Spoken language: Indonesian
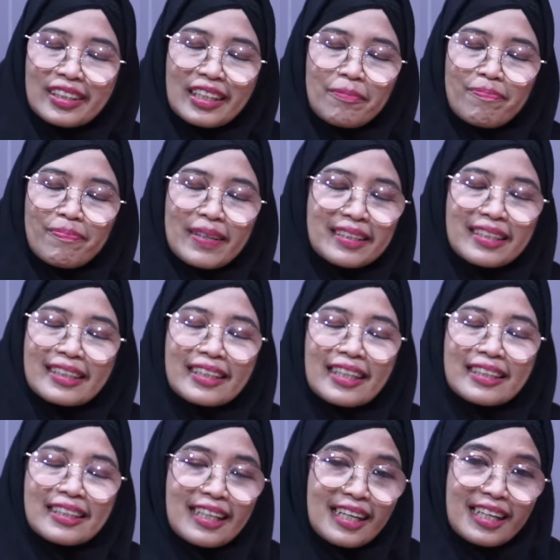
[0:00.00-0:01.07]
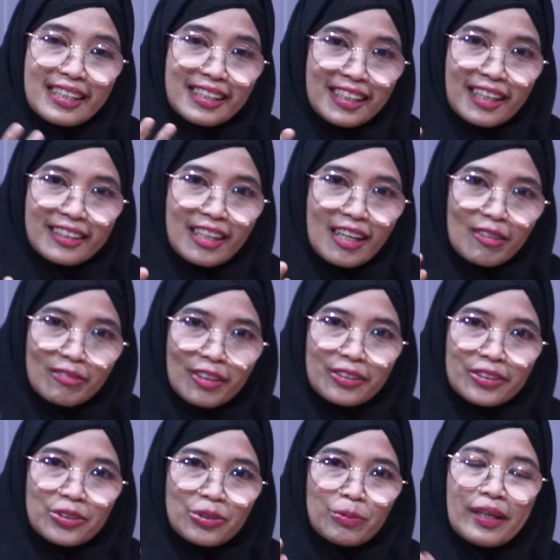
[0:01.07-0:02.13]
kita panjatkan kehadiran Allah
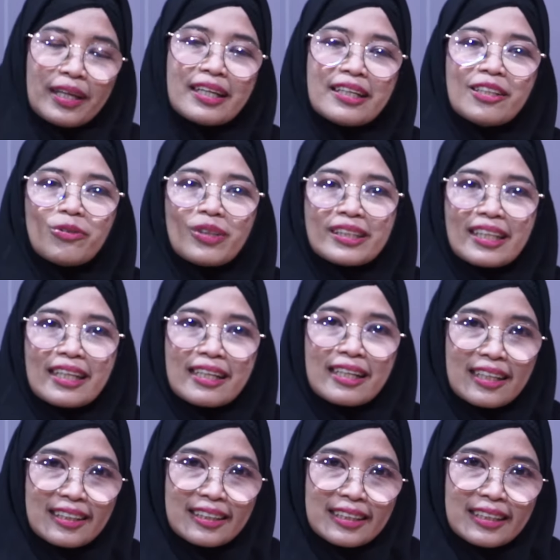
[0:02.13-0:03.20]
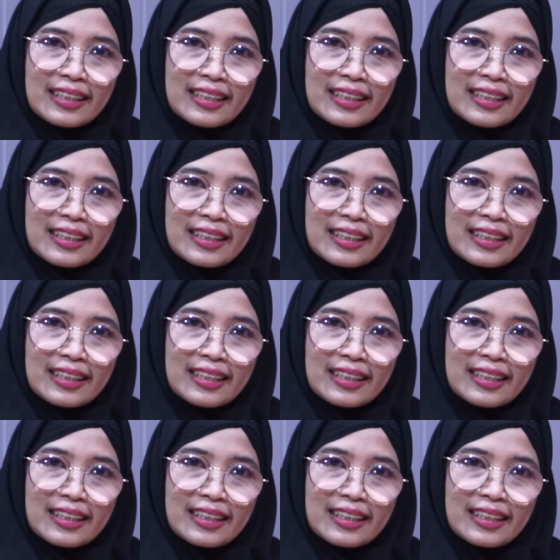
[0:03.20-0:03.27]
subhanahu wa ta'ala